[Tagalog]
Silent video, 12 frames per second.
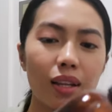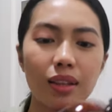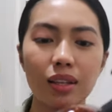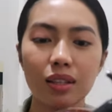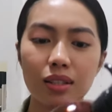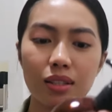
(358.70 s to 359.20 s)
I
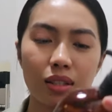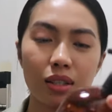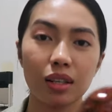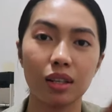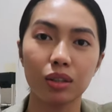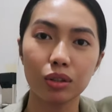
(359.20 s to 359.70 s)
think this is
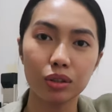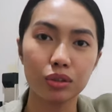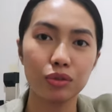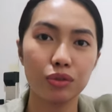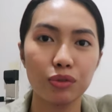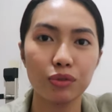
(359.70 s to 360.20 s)

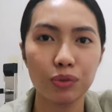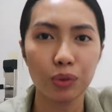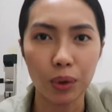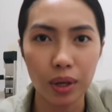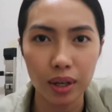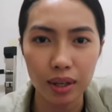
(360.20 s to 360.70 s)
around
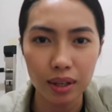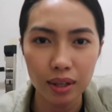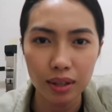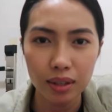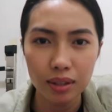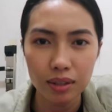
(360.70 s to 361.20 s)

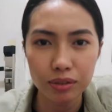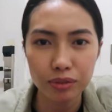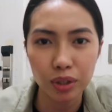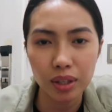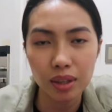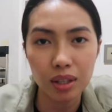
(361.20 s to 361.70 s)
4,
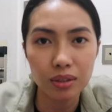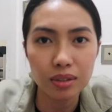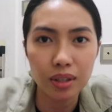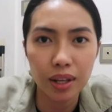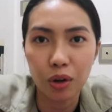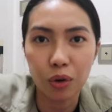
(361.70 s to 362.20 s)

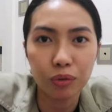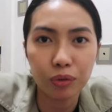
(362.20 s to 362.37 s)
4,000, no,